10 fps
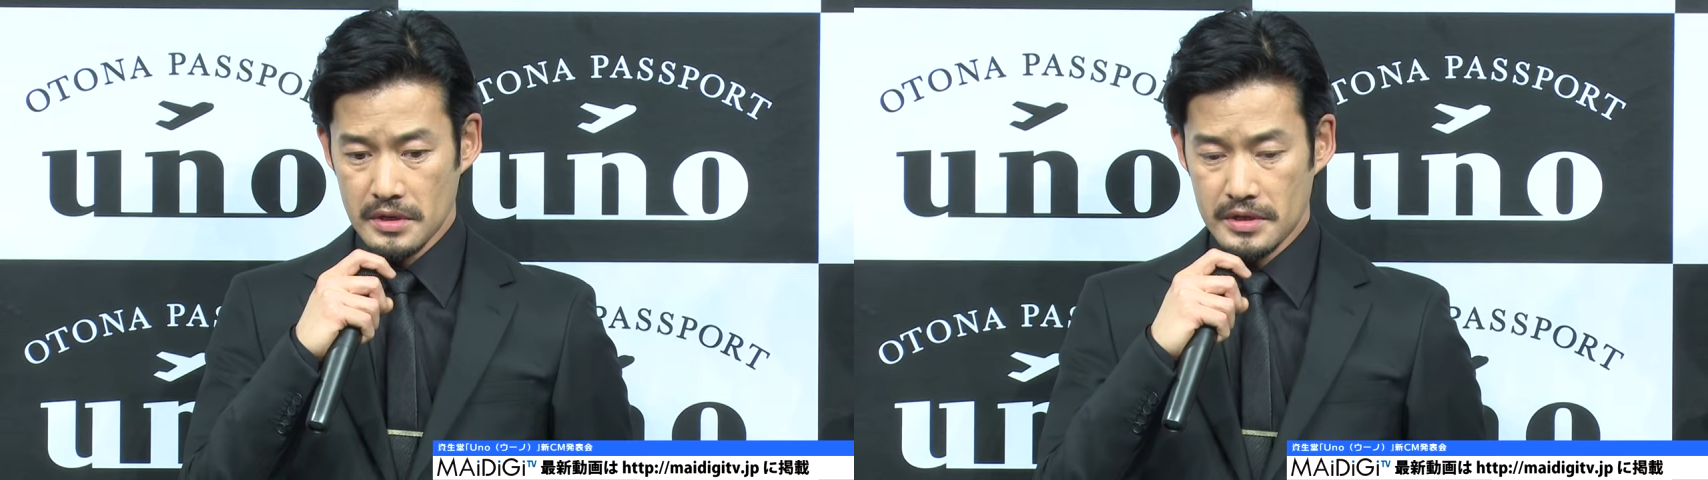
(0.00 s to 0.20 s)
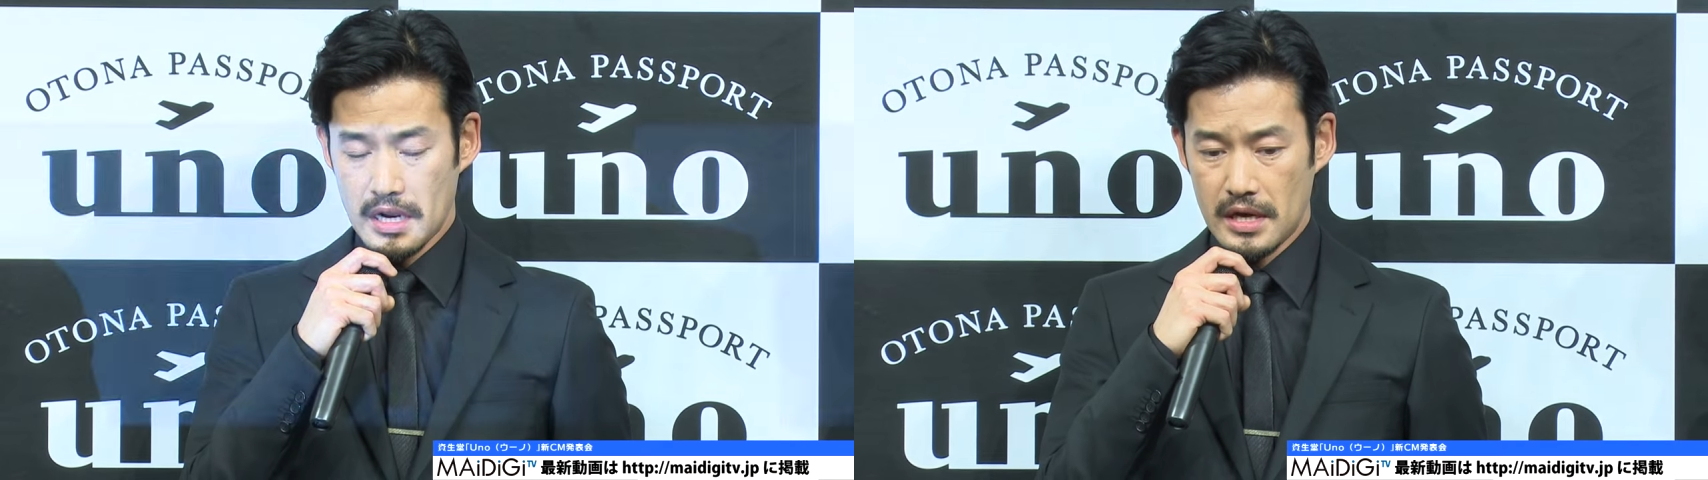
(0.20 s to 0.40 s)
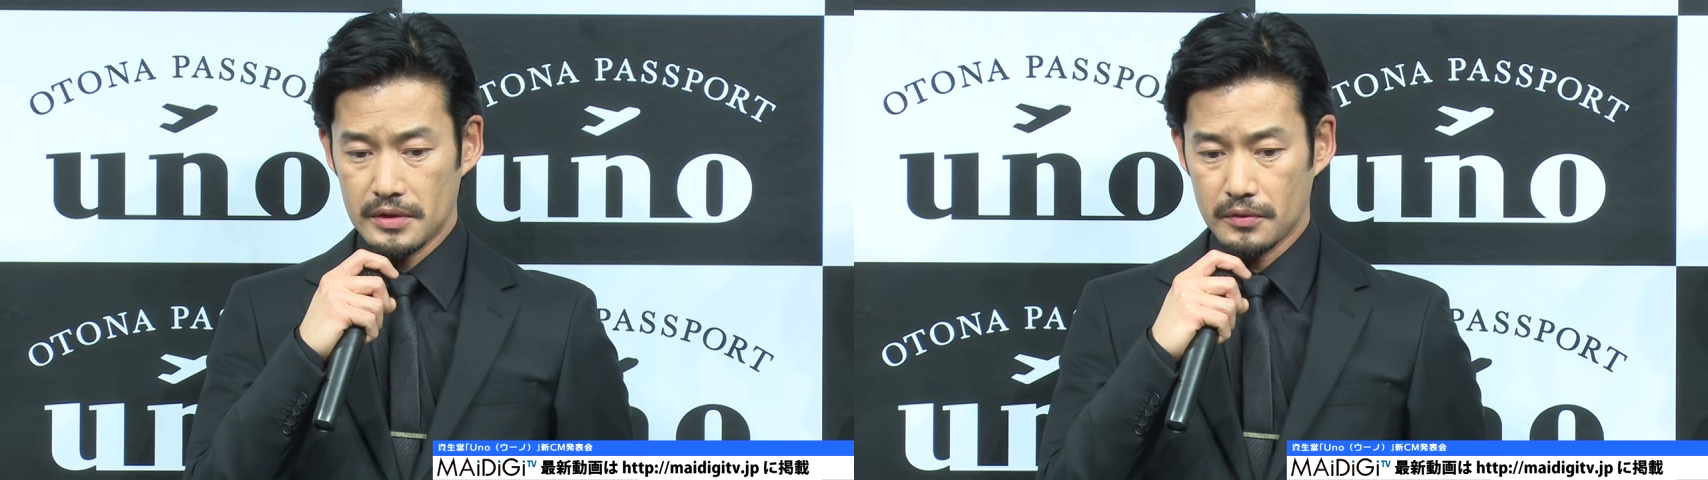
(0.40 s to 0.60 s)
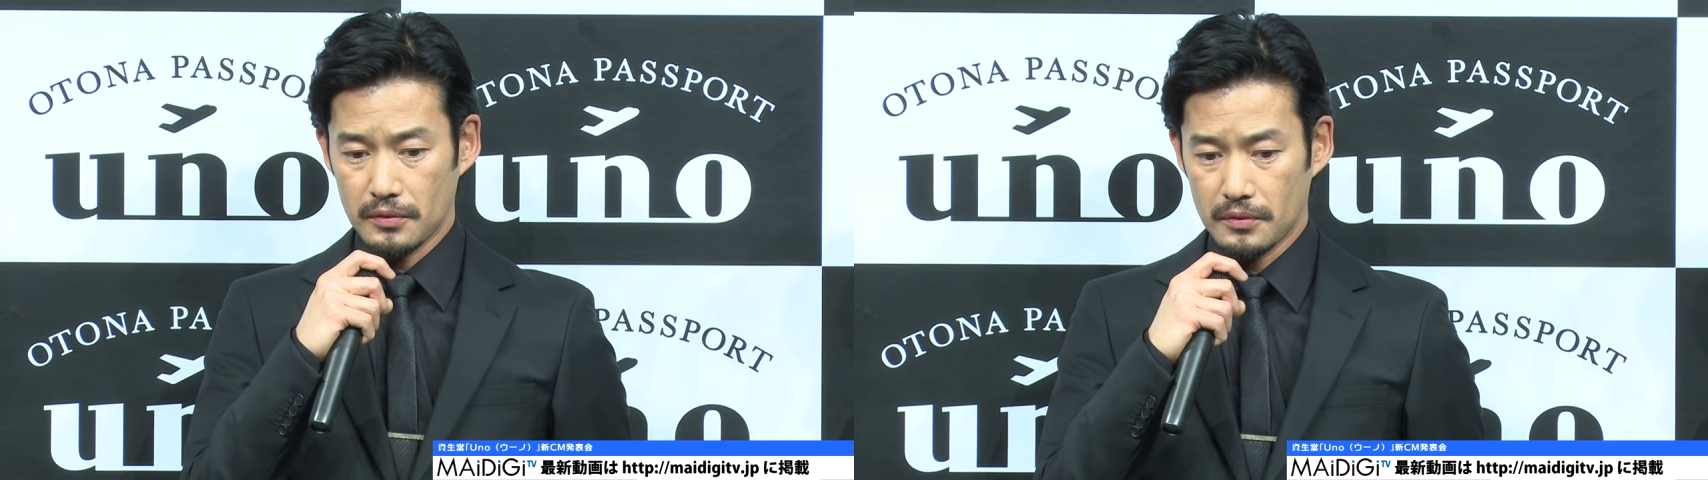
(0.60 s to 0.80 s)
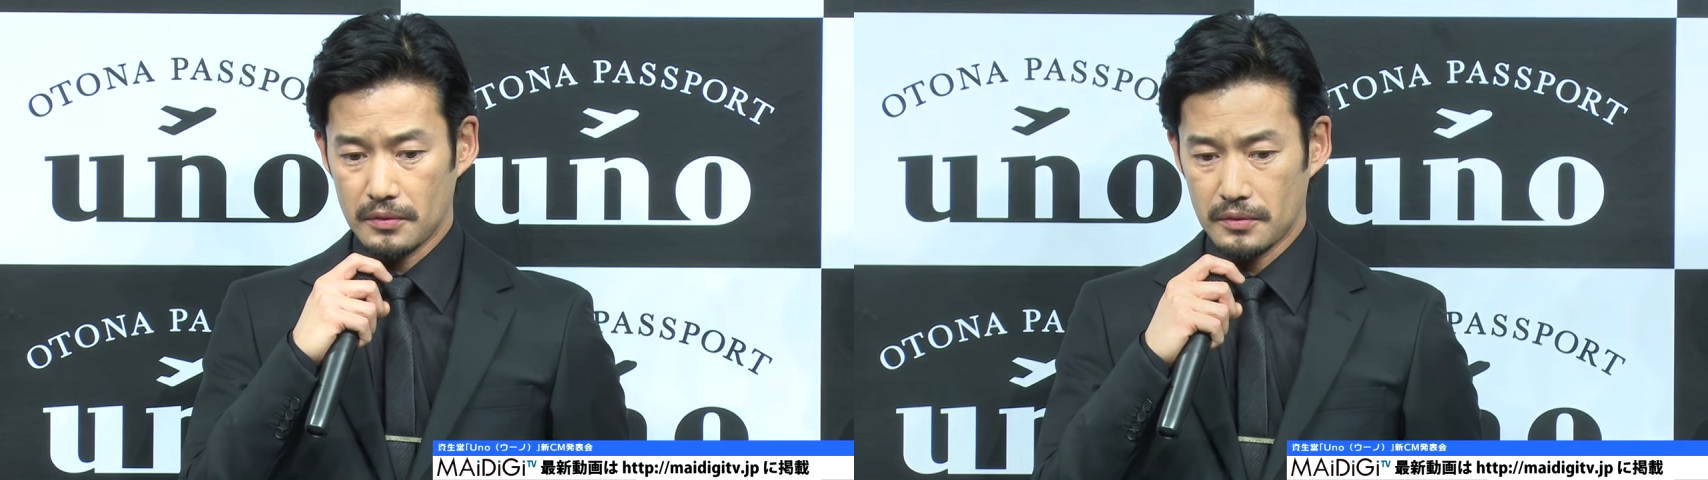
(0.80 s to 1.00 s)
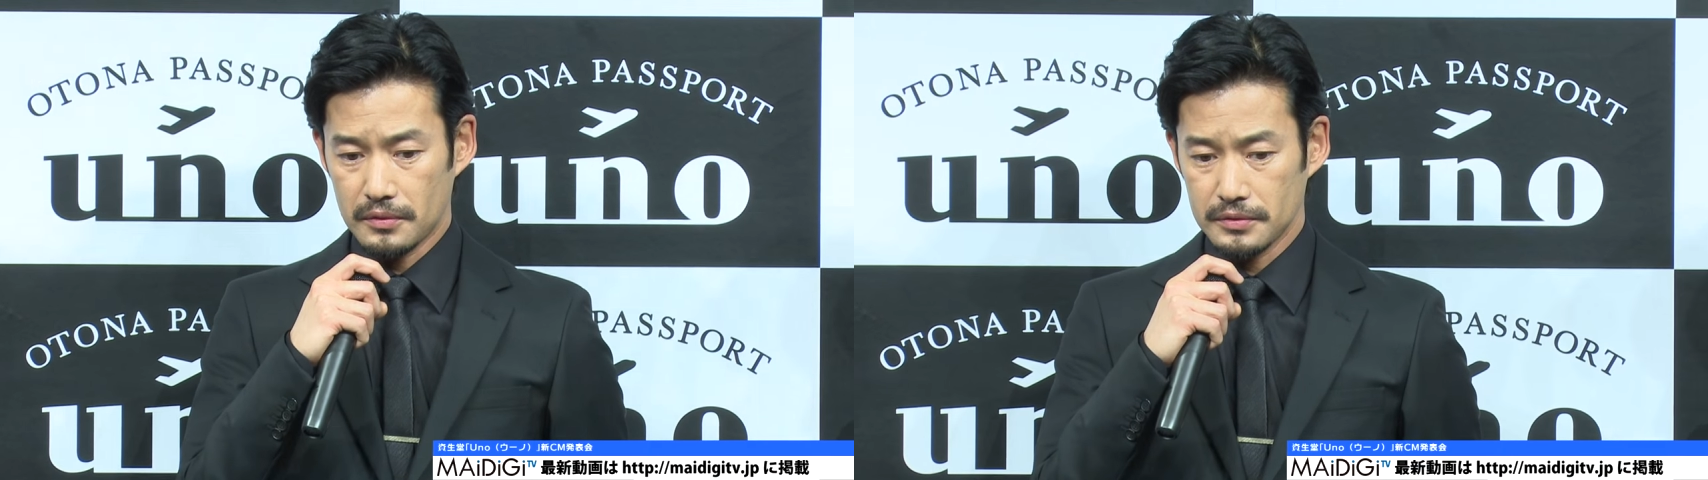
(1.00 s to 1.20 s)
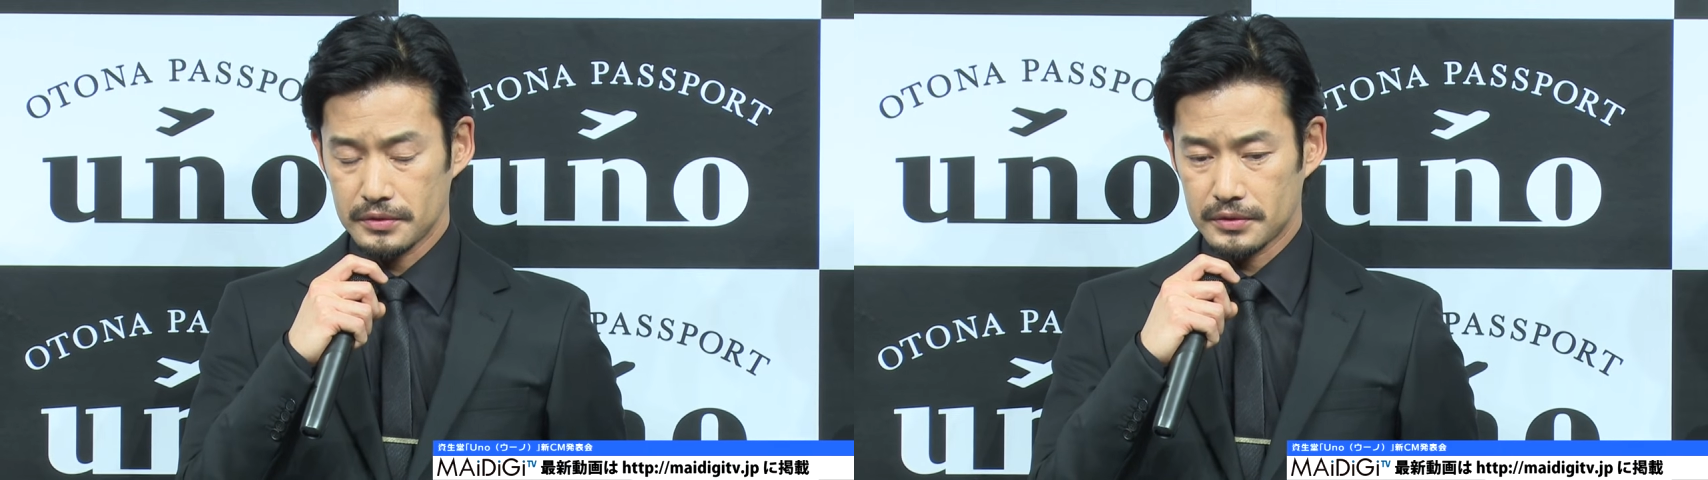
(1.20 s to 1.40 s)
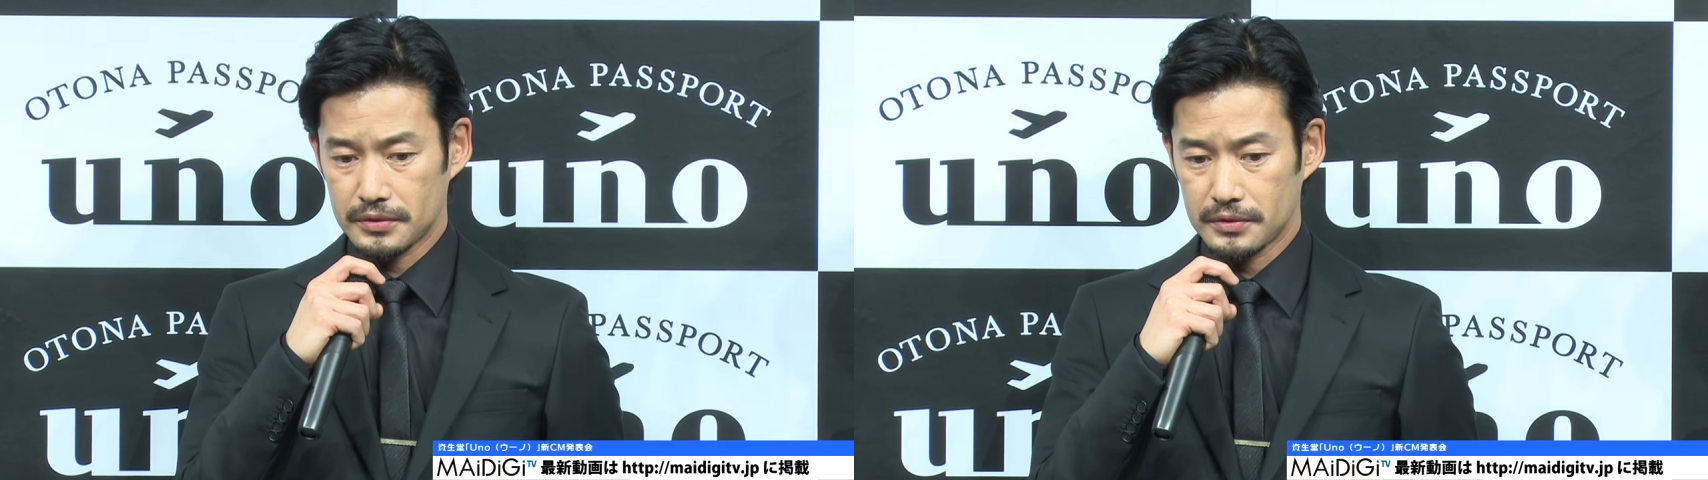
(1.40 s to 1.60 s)
いやあの
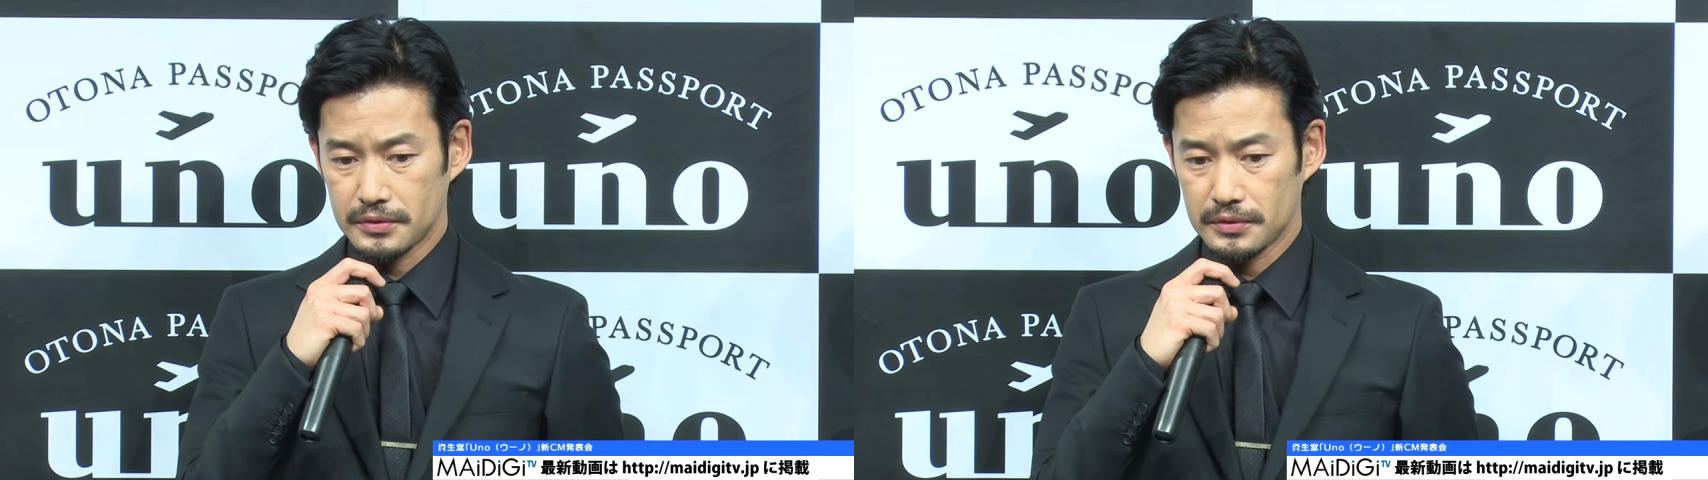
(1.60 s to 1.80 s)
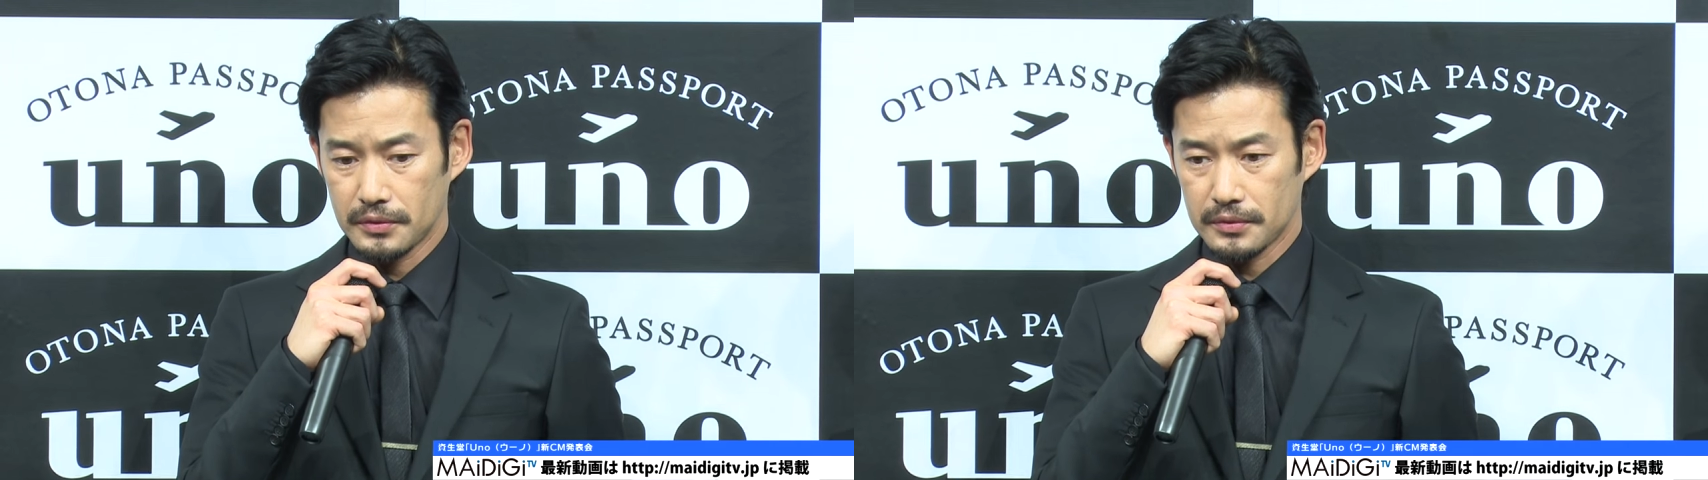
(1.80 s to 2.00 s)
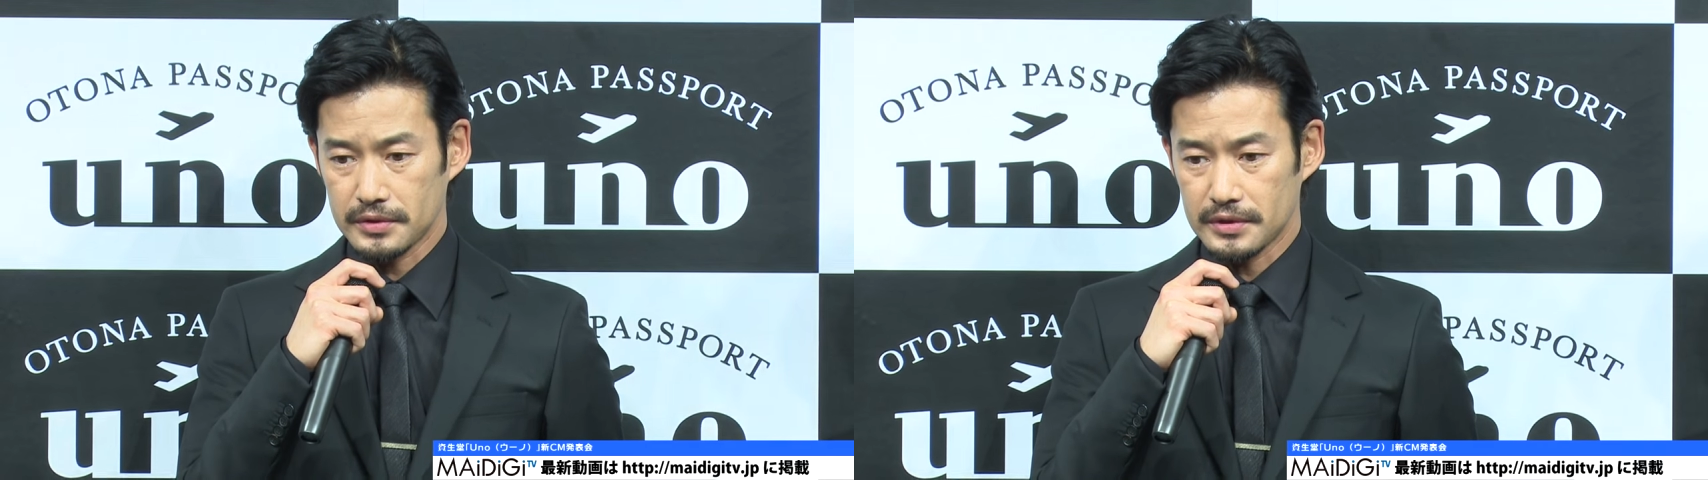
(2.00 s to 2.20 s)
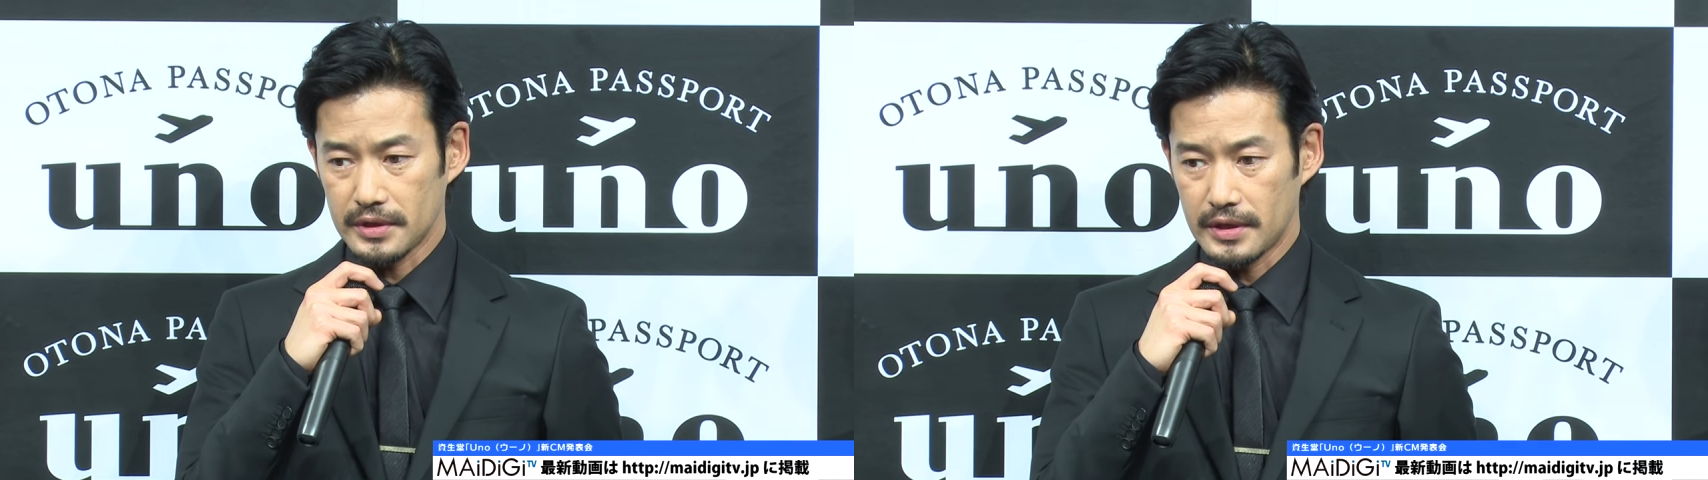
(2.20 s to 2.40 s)
そうですね、